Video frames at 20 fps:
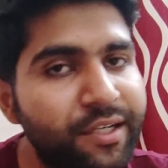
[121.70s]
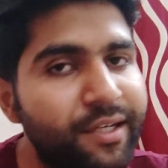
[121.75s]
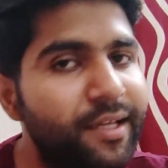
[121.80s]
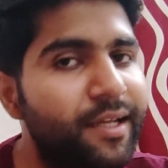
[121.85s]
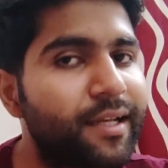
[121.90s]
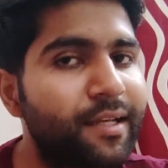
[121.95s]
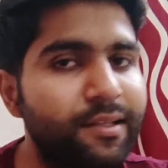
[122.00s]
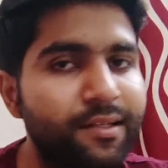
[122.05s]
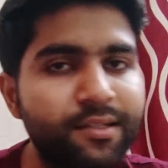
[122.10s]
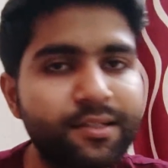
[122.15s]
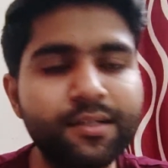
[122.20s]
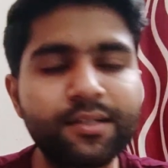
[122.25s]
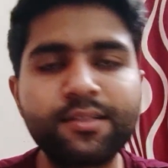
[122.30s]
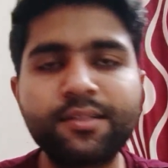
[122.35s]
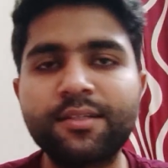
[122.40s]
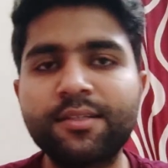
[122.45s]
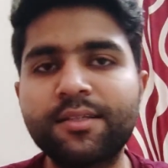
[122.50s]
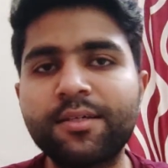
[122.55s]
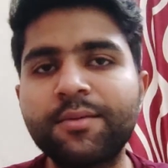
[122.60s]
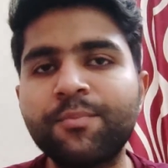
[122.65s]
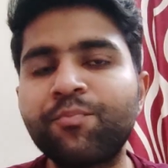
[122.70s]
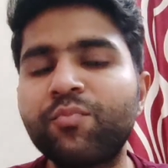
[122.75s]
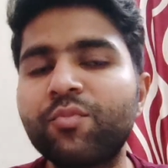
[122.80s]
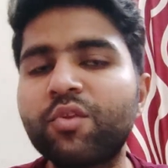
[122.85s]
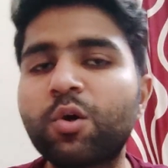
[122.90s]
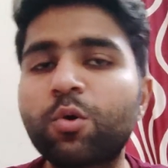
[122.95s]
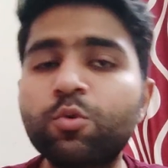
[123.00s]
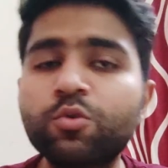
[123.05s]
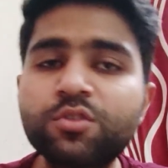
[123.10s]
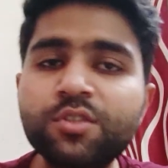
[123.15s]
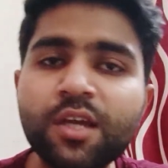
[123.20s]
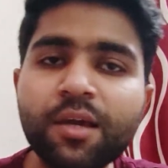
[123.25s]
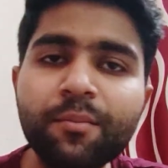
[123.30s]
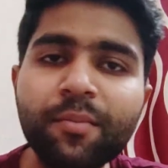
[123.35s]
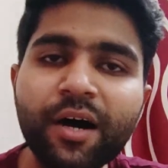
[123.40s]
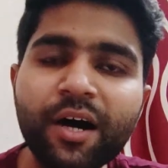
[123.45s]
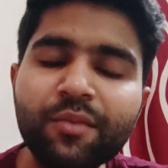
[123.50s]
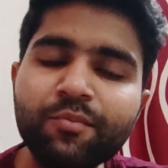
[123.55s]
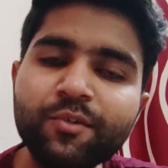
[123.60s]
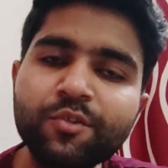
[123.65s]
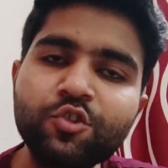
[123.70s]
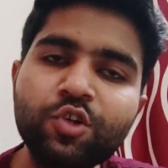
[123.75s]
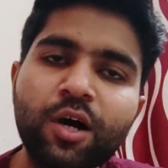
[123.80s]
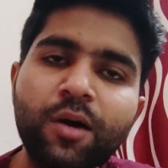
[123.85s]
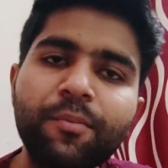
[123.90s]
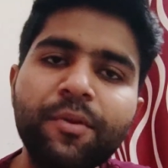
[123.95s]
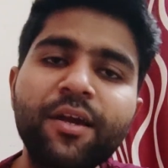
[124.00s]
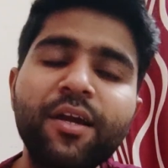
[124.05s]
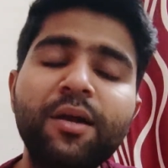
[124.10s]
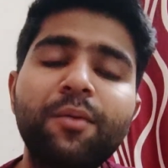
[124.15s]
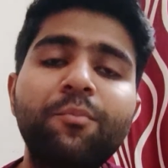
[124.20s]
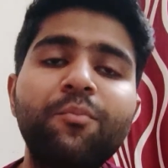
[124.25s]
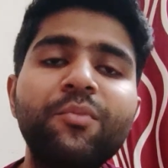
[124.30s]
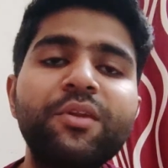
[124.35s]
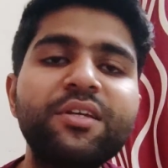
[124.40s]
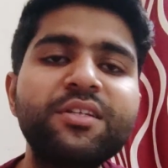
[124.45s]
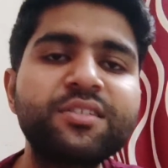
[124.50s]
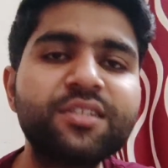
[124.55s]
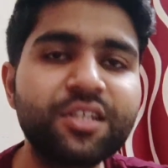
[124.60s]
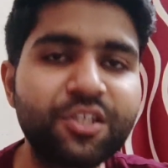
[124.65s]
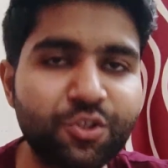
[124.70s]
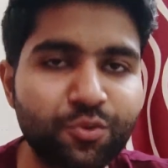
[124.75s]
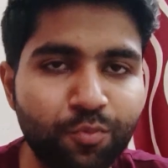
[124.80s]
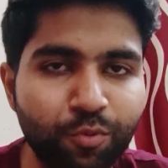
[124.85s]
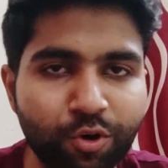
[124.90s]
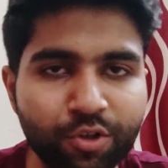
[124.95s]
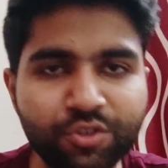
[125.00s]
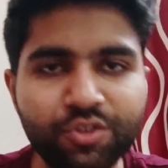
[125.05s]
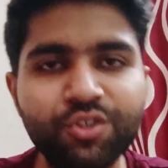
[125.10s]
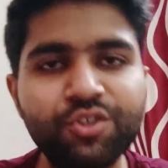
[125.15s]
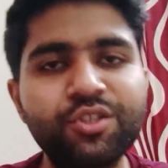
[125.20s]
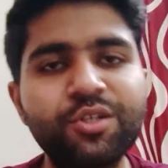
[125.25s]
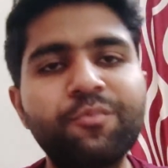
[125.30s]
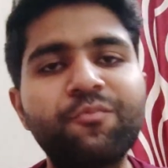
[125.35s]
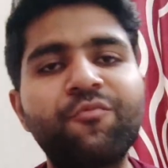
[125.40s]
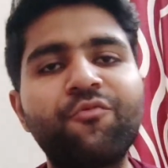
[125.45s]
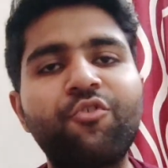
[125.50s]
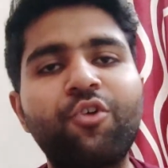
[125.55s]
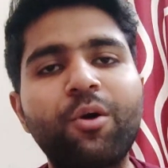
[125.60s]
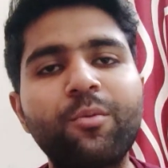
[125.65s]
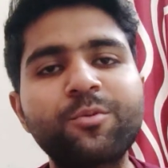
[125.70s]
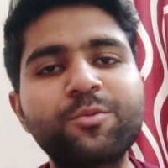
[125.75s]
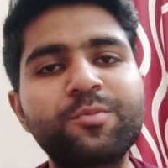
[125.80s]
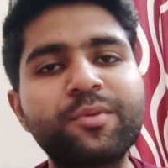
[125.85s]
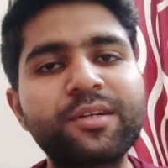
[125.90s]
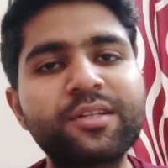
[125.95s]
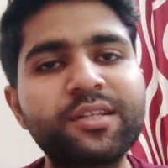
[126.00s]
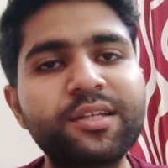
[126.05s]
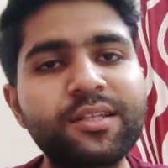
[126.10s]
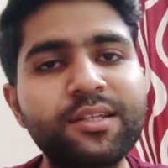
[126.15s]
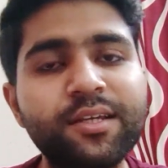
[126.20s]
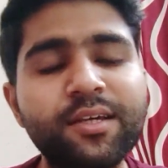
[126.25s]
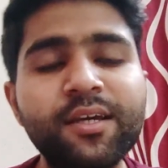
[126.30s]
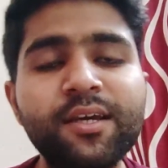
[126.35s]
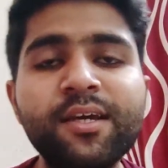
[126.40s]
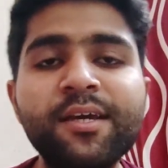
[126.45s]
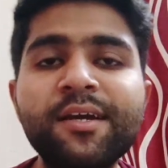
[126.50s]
क्लियर करते थे उसके बाद में जो आप है कंपनीज की स्पॉन्सरशिप फॉर्म्स भरते थे